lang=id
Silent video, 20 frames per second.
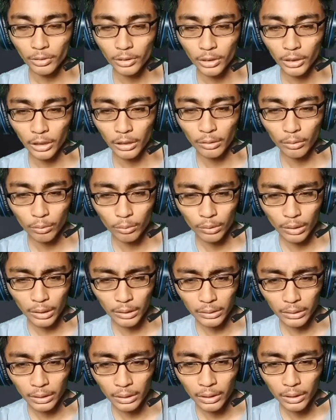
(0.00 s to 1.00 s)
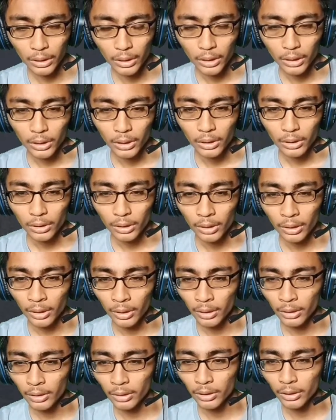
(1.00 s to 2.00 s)
Kita tunggu aja
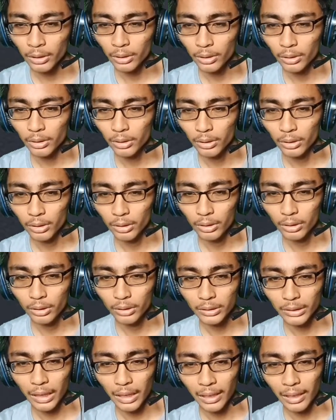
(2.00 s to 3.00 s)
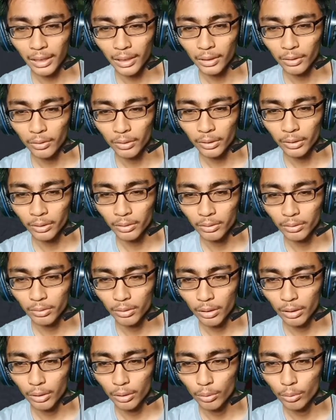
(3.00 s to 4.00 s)
karena kan ini e, Sarah itu kan
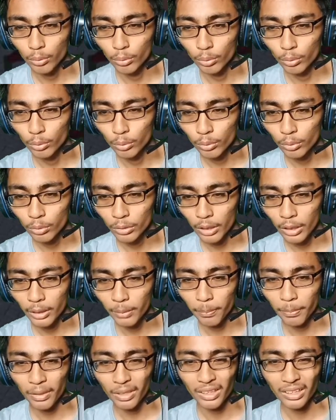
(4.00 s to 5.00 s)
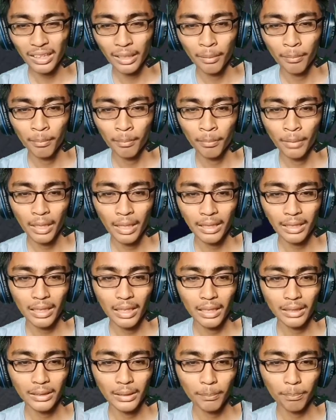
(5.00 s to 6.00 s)
dari dulu dari pertama
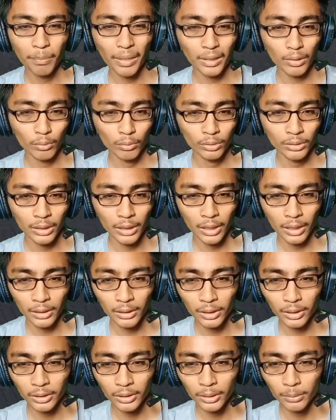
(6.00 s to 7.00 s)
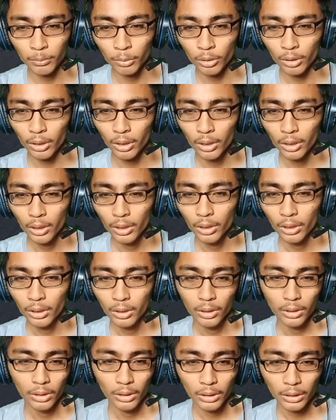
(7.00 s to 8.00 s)
adanya patung Sarah tersebut
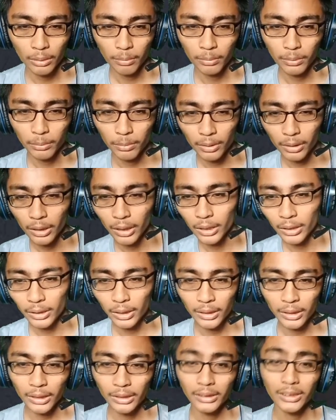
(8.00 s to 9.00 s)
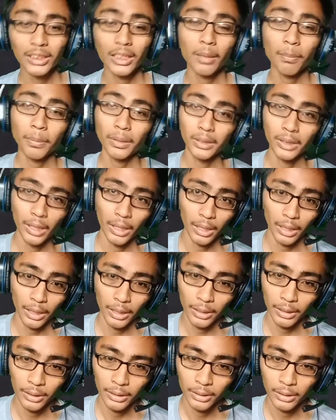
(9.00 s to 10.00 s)
kita bertanya-tanya siapa
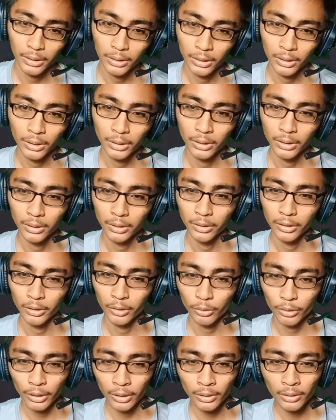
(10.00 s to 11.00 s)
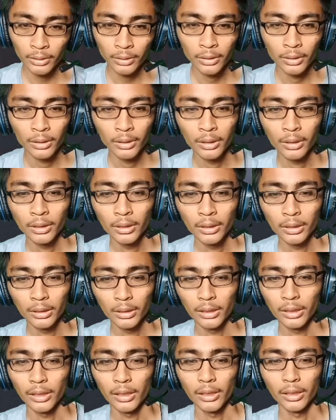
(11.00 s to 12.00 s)
Sarah gitu kan
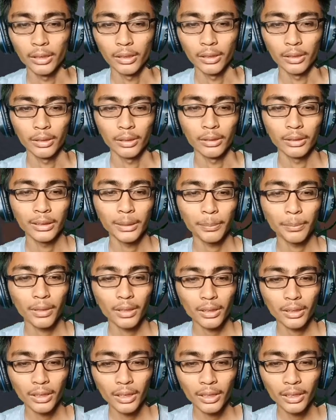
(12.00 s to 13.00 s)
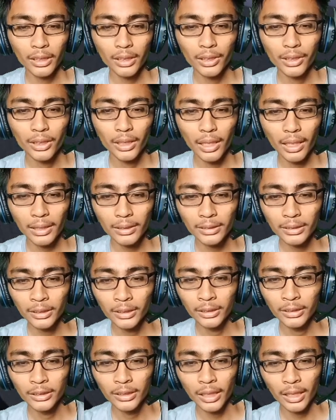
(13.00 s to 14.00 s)
nah di chapter ketiga ini
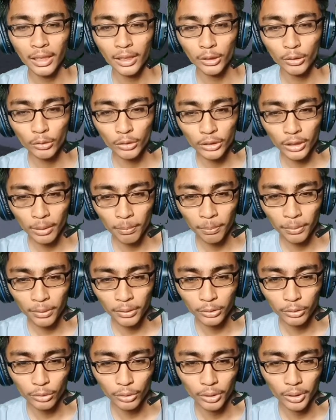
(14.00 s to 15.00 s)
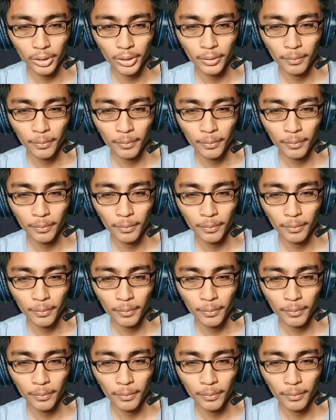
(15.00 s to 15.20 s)
dijelasin Sarah itu siapa cuy